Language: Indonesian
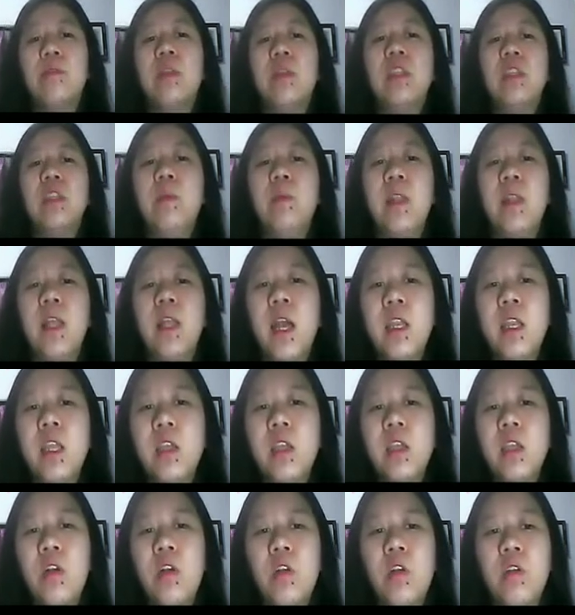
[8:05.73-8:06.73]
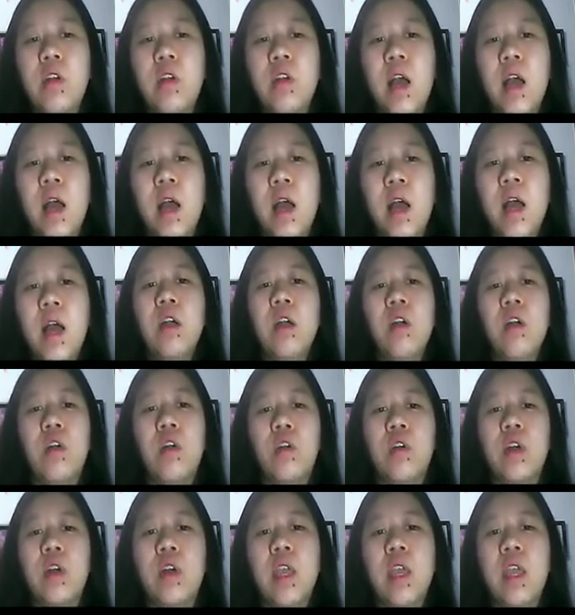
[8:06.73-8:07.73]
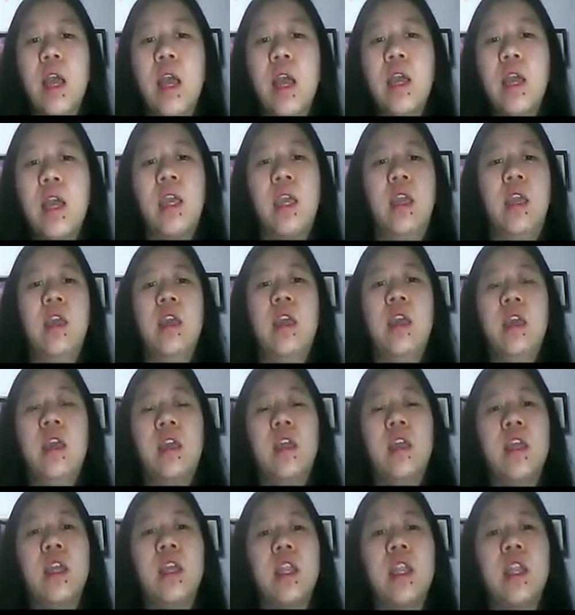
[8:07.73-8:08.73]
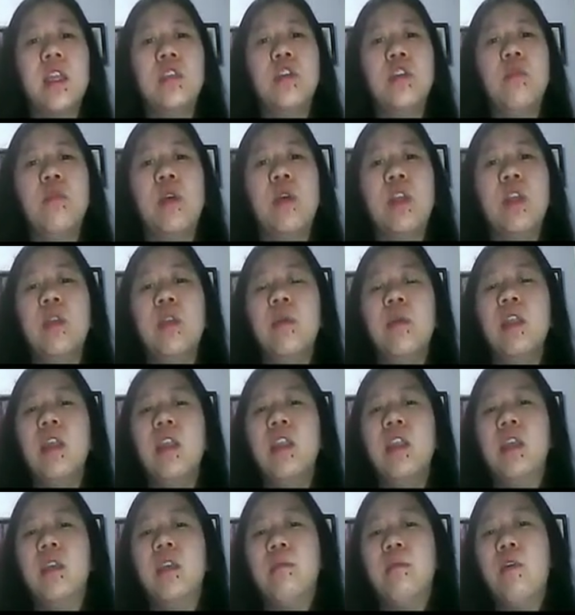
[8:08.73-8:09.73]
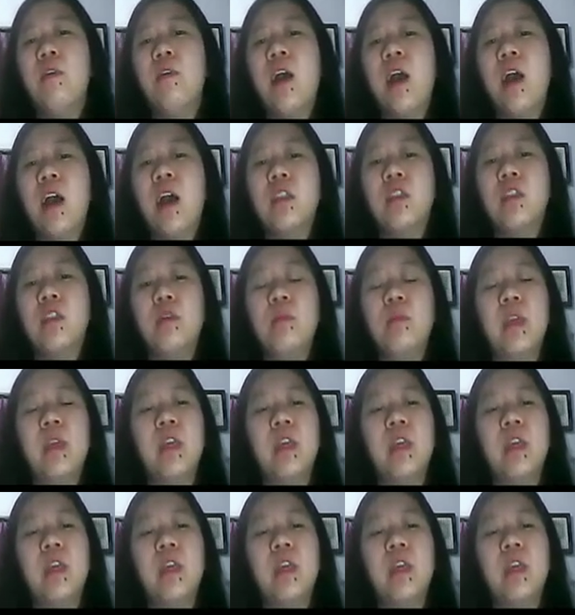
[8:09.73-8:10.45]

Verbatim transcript: Berarti pilihannya kalau nggak A, kalau nggak yang E. Kira-kira jawabannya yang mana nih? Mau A atau